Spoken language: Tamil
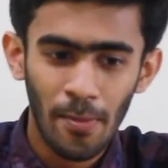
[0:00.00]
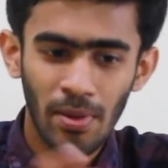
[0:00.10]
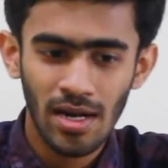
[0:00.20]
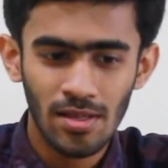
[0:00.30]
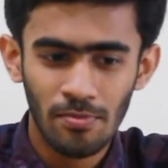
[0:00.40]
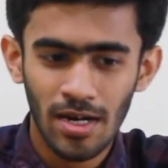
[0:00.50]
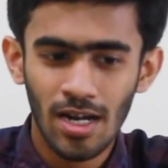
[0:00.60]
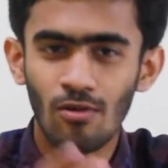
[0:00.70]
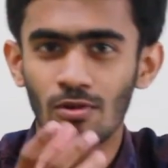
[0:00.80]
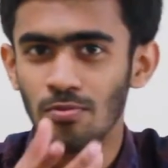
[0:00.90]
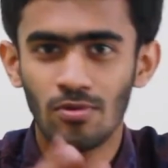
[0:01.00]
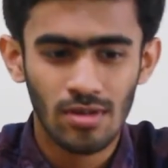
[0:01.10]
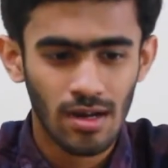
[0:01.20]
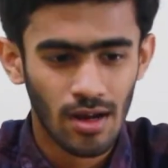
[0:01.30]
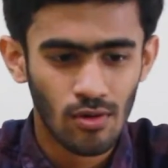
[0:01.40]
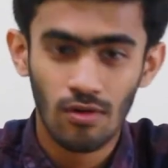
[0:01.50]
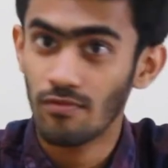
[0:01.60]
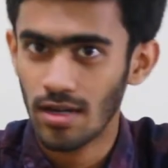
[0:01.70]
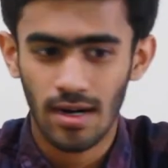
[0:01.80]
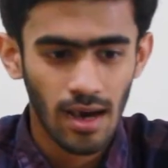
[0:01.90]
அப்பனில் இதை பண்ணால் ஒன்று புதுசாக நடக்கும்
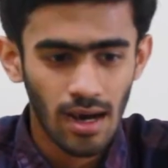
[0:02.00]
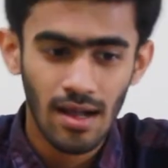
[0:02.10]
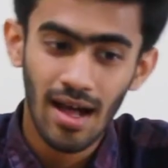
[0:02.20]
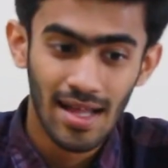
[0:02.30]
ஒரு வியூடா